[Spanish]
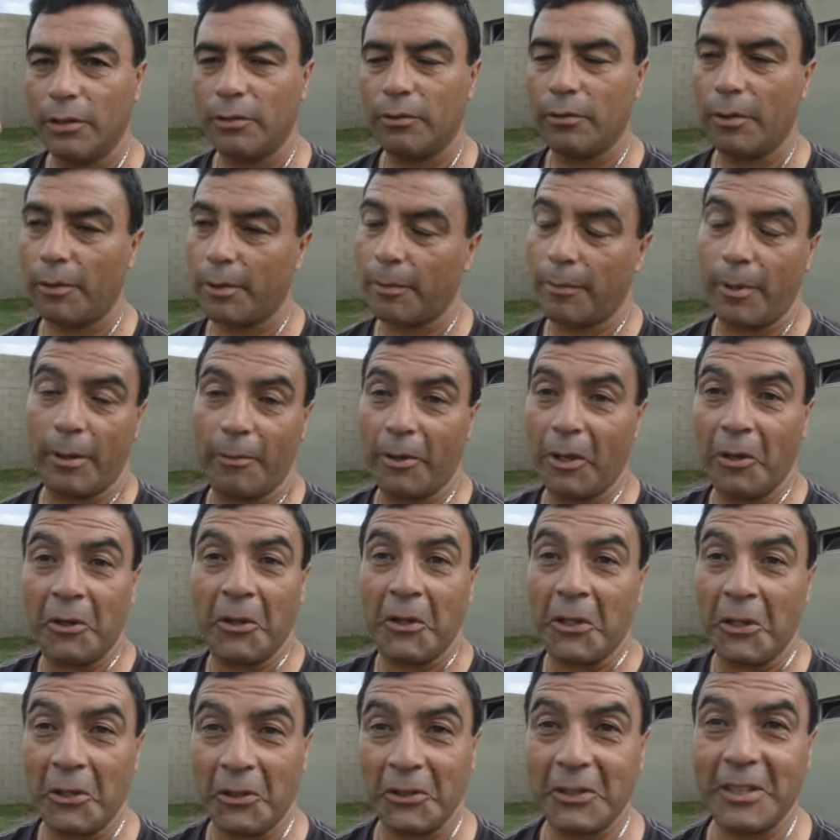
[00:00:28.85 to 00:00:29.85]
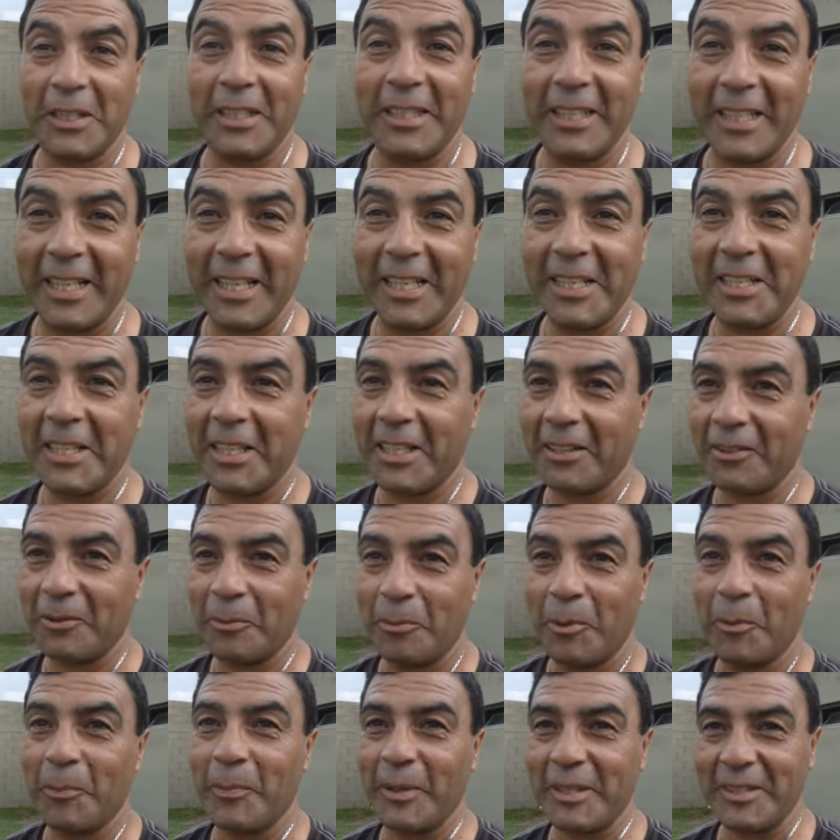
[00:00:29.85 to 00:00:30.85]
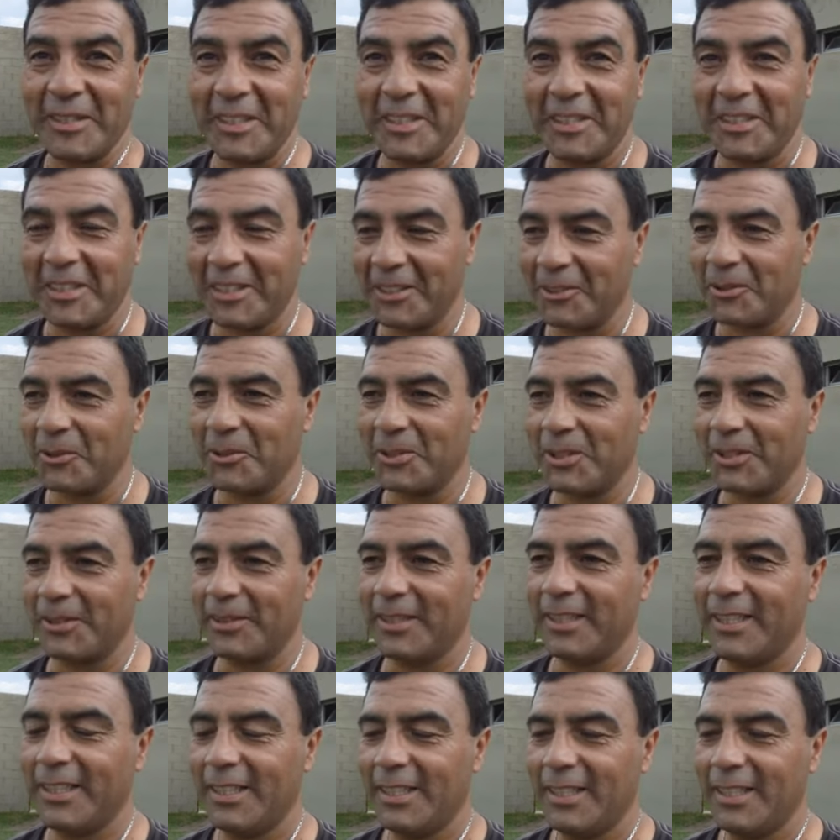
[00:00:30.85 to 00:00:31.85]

lo habíamos hablado del hotel de la liga, con vos presente inclusive,